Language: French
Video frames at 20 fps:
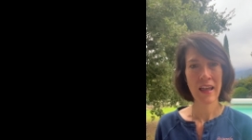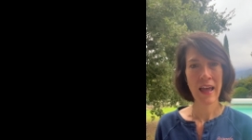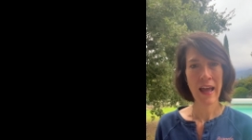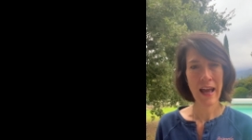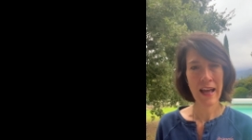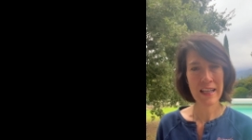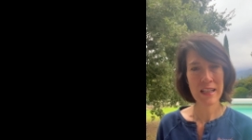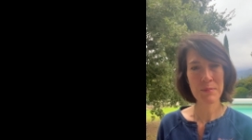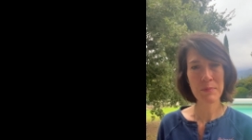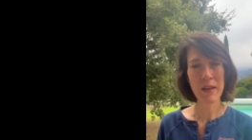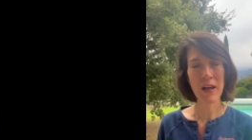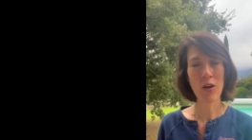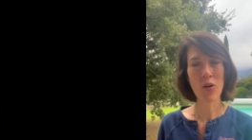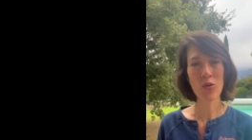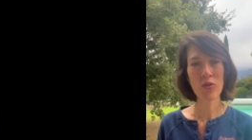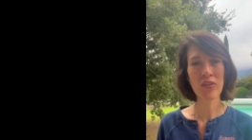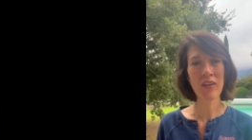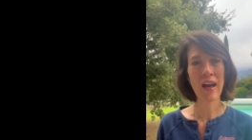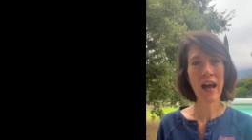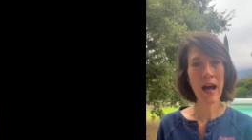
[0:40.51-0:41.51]

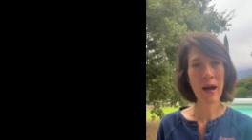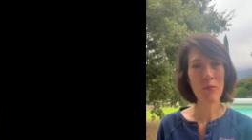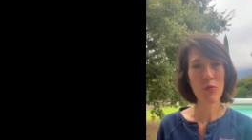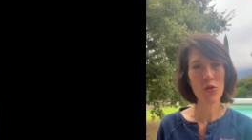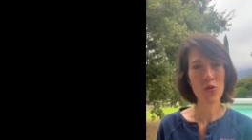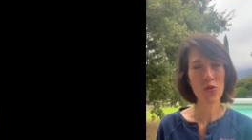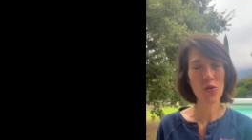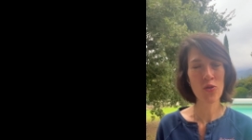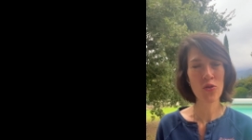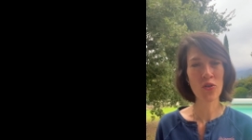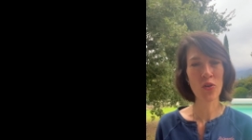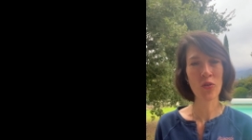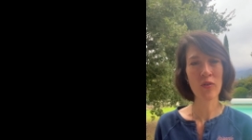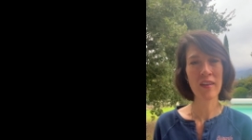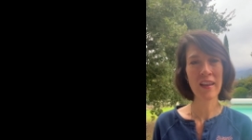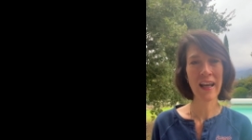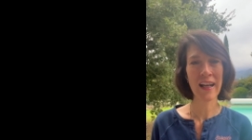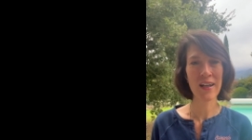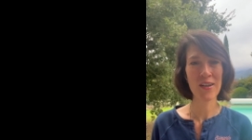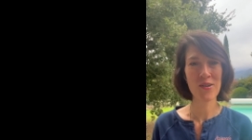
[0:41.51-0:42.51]
inspirante, harmonieuse, en
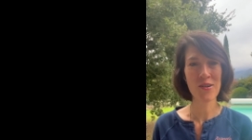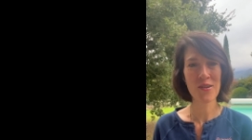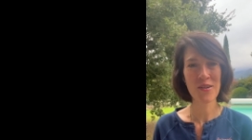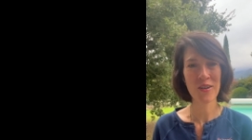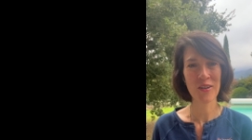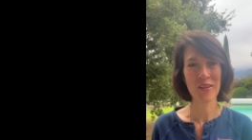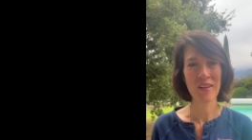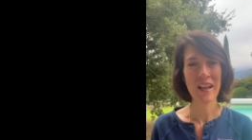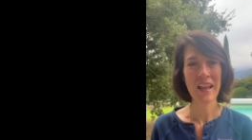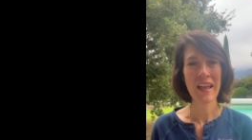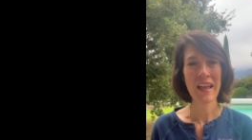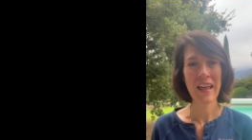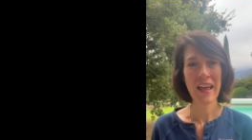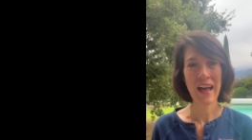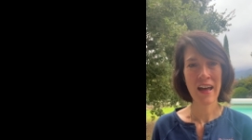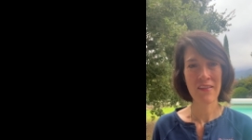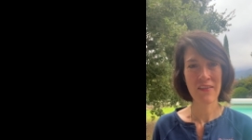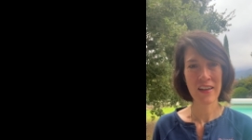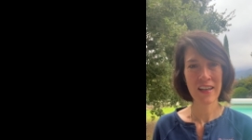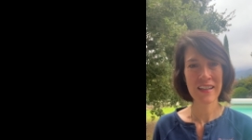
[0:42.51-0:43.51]
accord
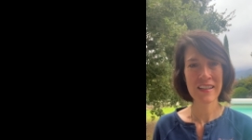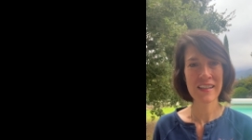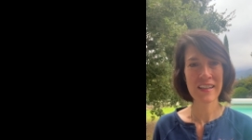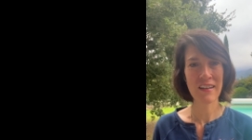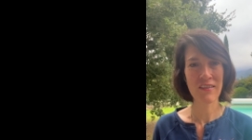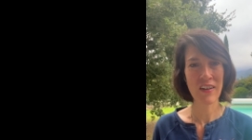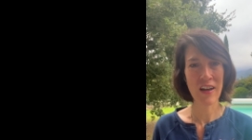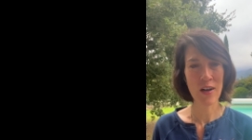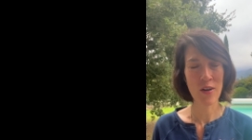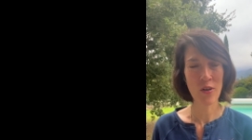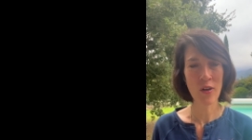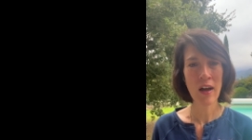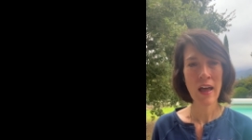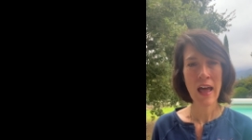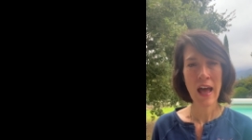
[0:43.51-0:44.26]
avec ses valeurs,